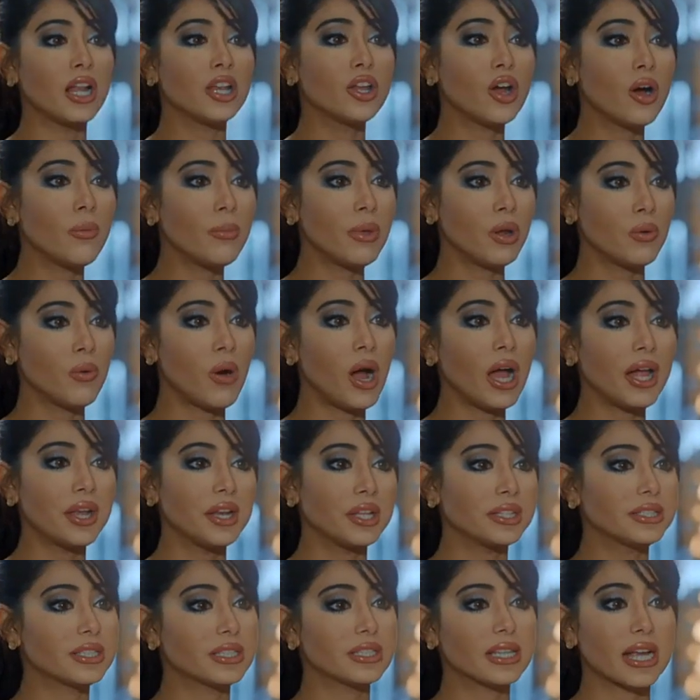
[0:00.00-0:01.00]
اليوم
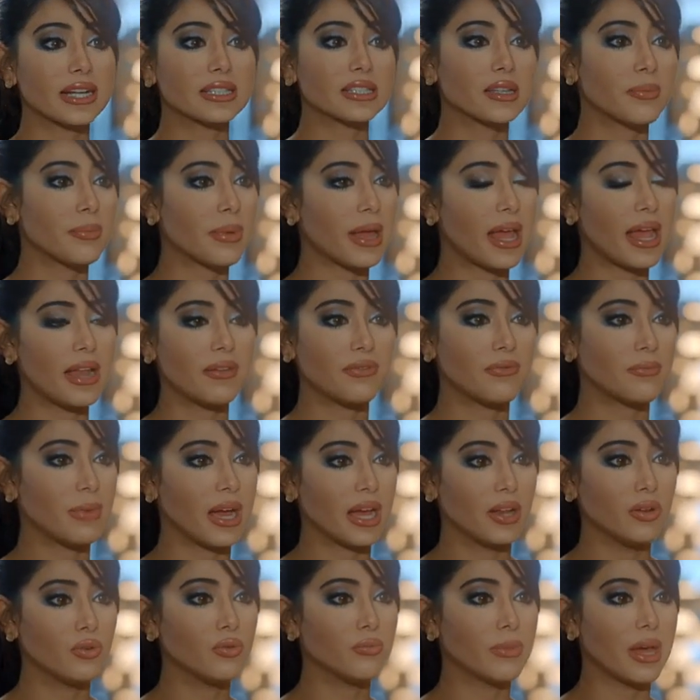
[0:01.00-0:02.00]
الواحد انت تكسب ألف
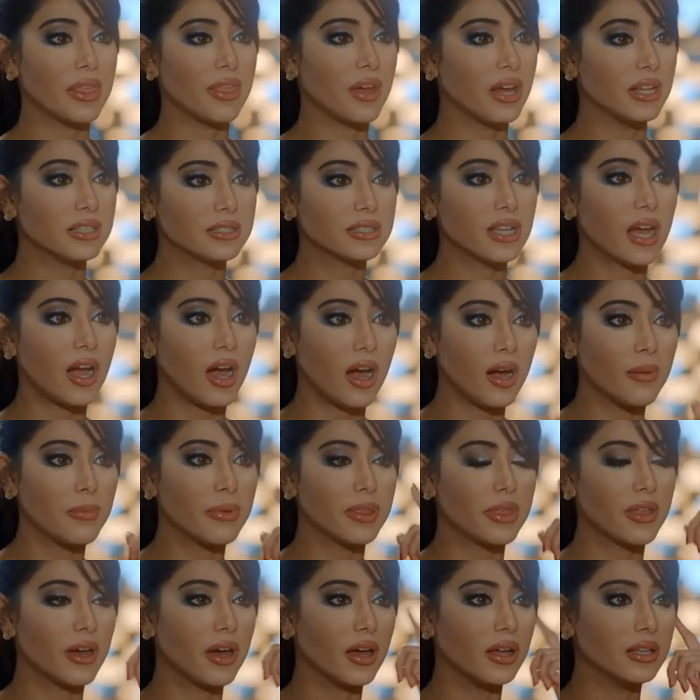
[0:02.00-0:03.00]
معلومه اذا انت
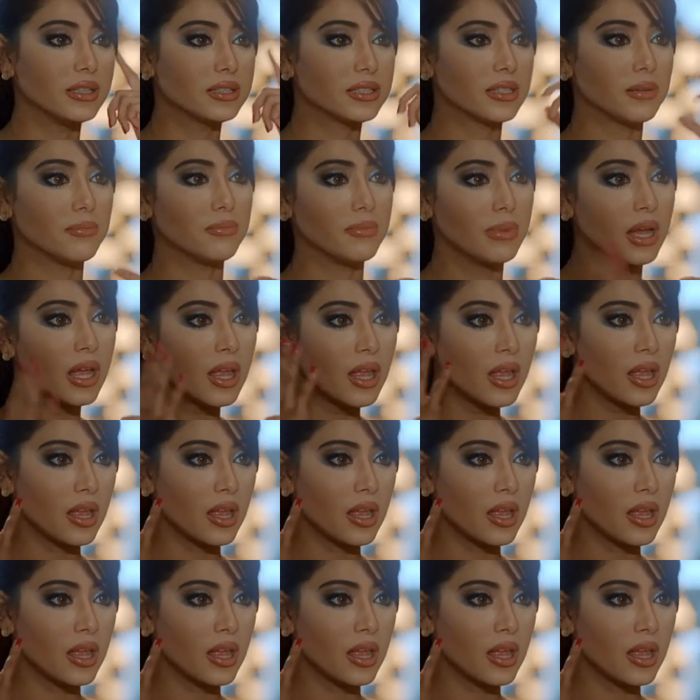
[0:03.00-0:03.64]
حاب اذا انت